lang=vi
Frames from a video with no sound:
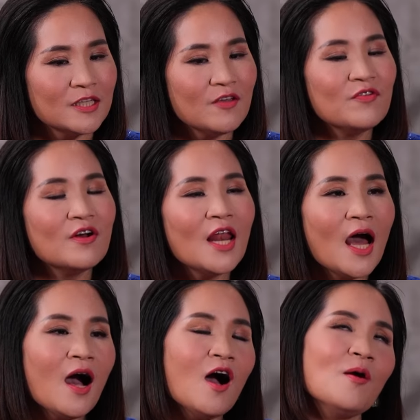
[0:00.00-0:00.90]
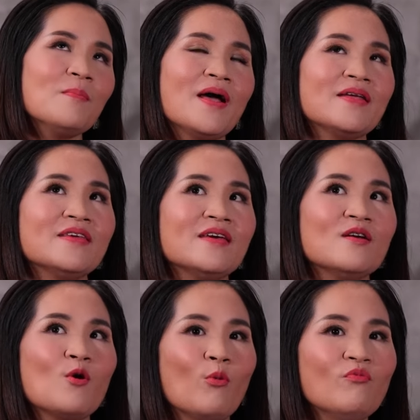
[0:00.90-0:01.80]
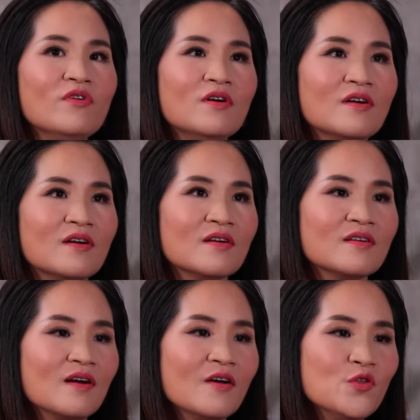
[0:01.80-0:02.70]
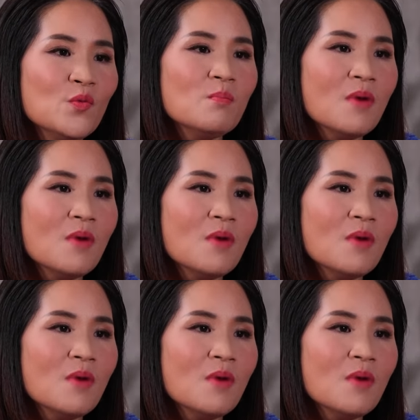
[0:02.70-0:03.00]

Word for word: Chị vừa lo mà chị cũng vừa có chúc